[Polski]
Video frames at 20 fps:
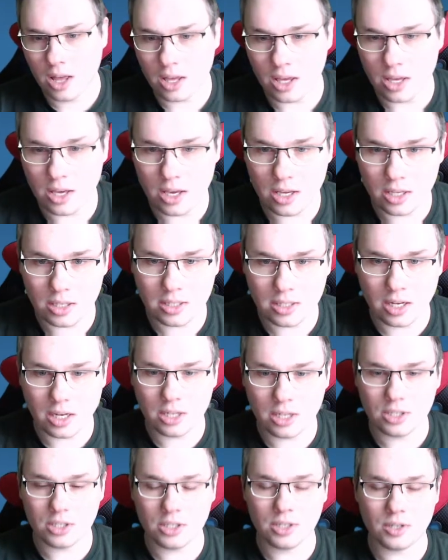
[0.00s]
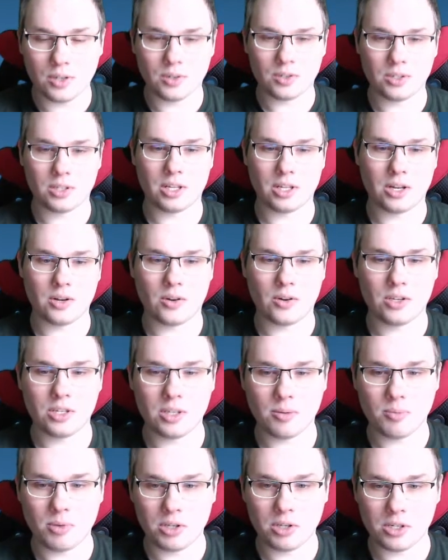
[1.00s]
I zależnie od tego,
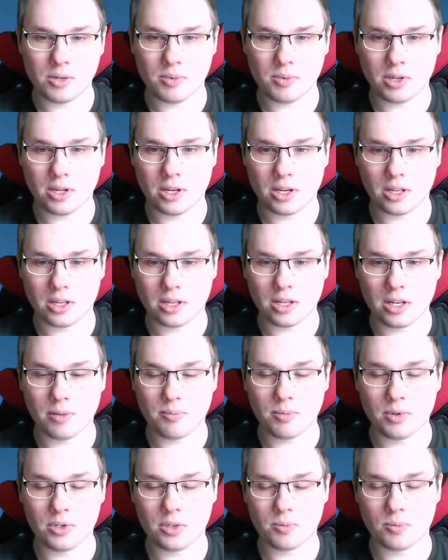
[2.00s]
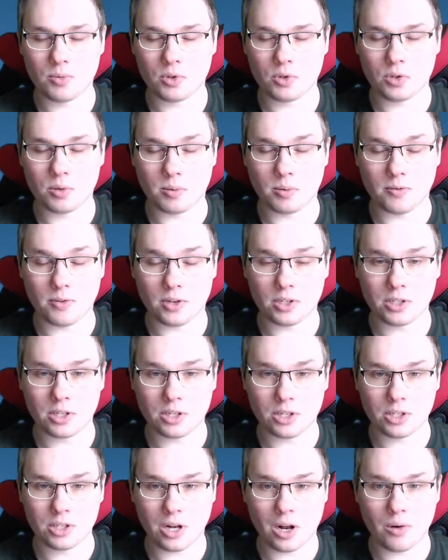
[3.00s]
gdzie będziemy, tak, tyle będziemy otrzymywać
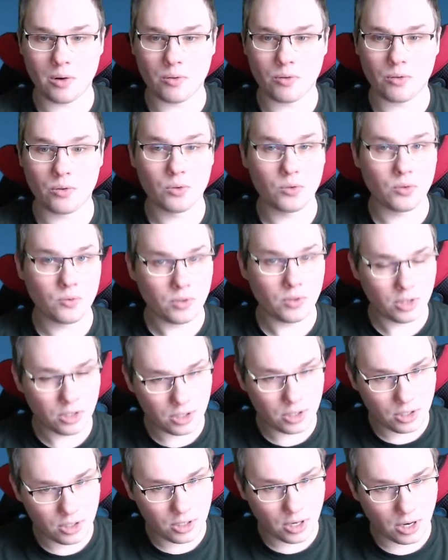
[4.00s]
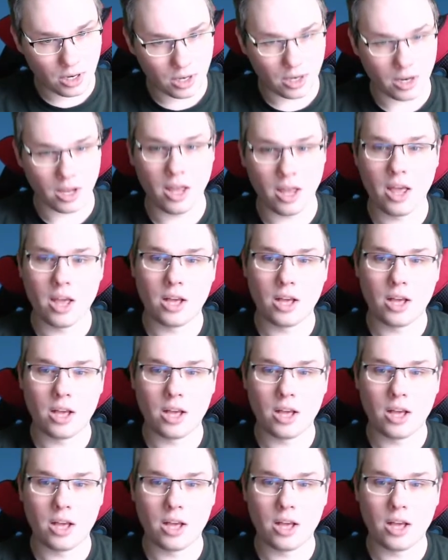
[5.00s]
kryształów również dziennie.